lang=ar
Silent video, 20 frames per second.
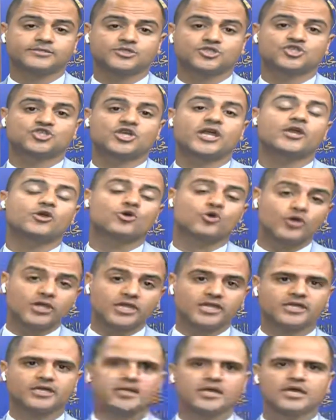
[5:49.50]
شيء
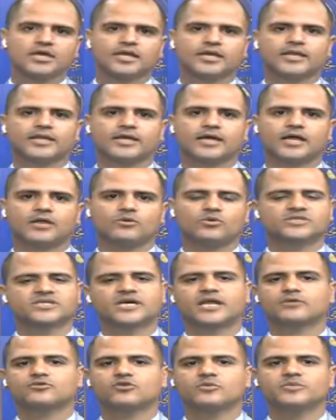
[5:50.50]
كلي
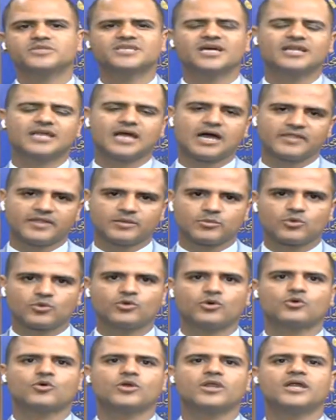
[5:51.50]
للوزارات وبالتالي هذا
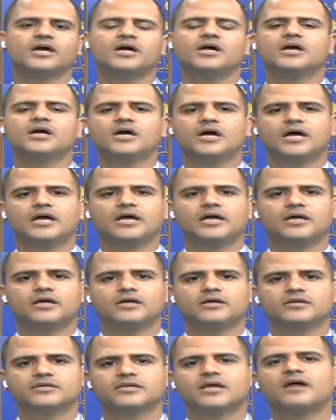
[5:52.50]
الموضوع كله آه،
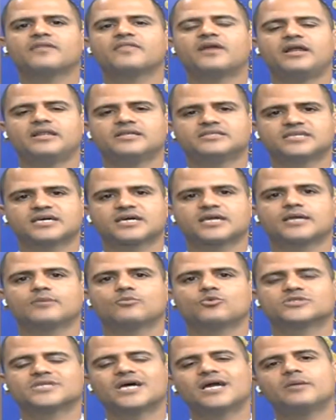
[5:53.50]
آه، يخضع
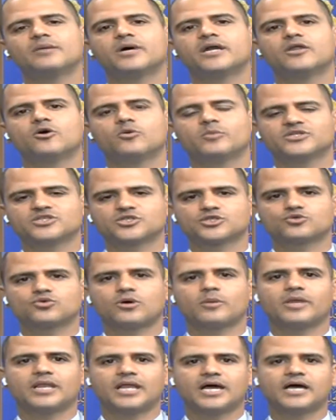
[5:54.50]
للتقييم وطالما أنه مجلس
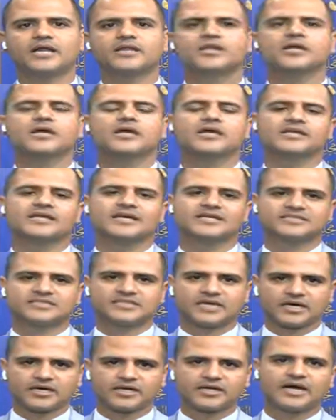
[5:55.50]
النواب الآن
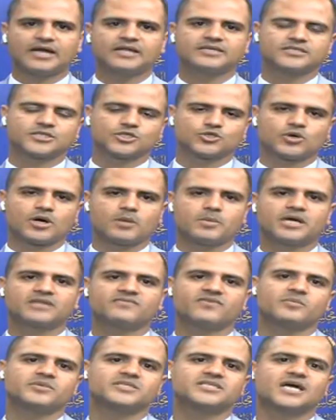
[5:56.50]
يستقر على استجوابات
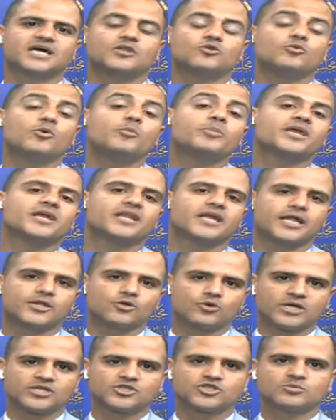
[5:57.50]
فبالتالي ممكن أن
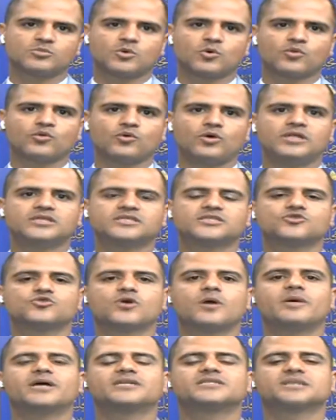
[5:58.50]
يؤجل موضوع
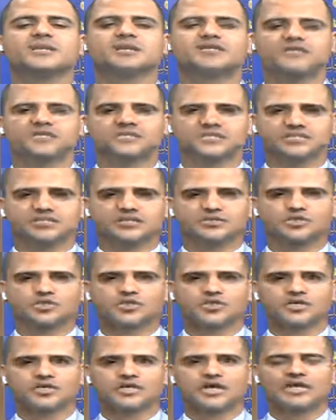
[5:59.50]
الاستجوابات إلى الفصل
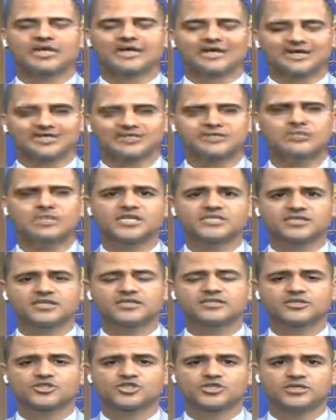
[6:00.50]
التشريعي القادم من السنة
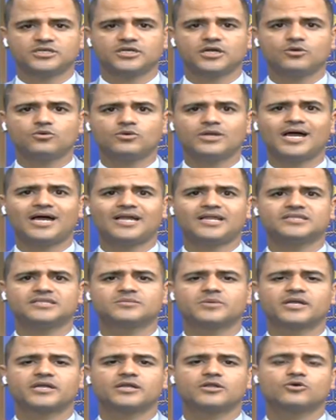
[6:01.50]
التشريعية الأولى على
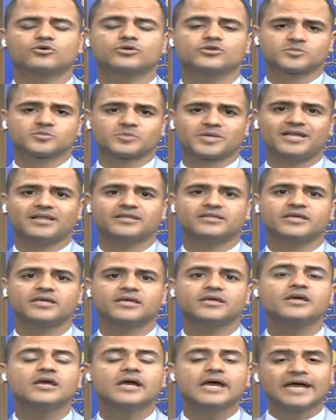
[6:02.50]
اعتبار أنه يصبح
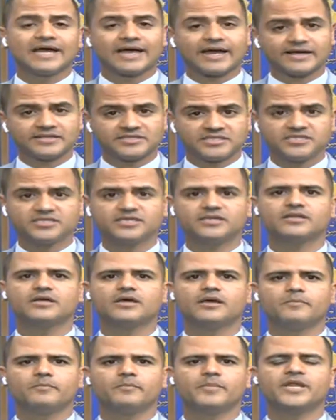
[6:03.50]
لديه خزين
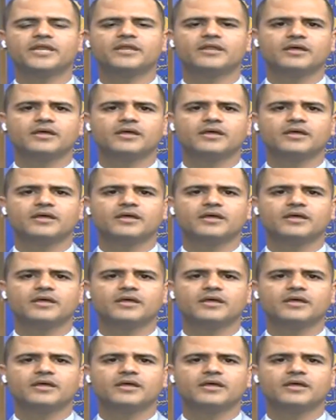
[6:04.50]
من